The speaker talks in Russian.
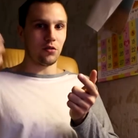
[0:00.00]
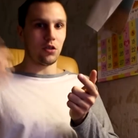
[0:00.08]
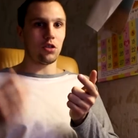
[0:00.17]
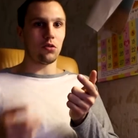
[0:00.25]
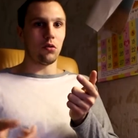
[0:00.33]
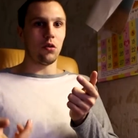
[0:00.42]
не
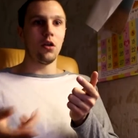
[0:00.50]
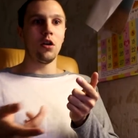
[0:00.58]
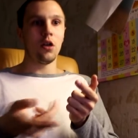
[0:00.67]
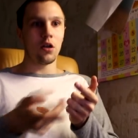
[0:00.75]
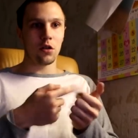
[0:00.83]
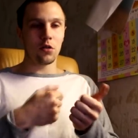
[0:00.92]
дошло.
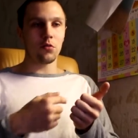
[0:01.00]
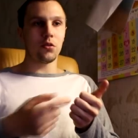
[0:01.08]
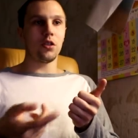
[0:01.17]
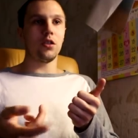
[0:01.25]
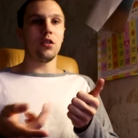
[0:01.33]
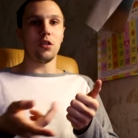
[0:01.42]

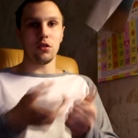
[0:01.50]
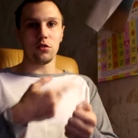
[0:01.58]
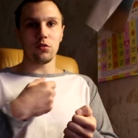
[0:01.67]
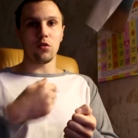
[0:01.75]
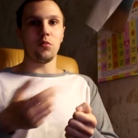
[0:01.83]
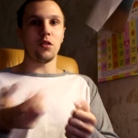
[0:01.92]
Круги,
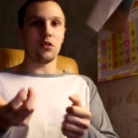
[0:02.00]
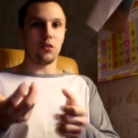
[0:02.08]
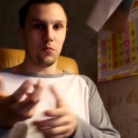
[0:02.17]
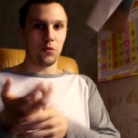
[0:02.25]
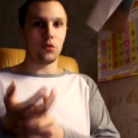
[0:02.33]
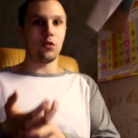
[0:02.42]
инструмент,
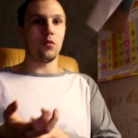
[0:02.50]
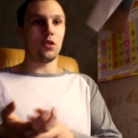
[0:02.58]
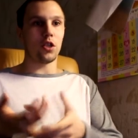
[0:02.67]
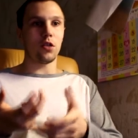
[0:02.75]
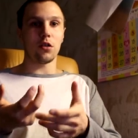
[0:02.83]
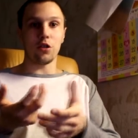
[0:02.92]

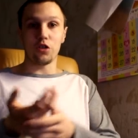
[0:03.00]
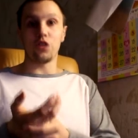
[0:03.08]
бетономешалка,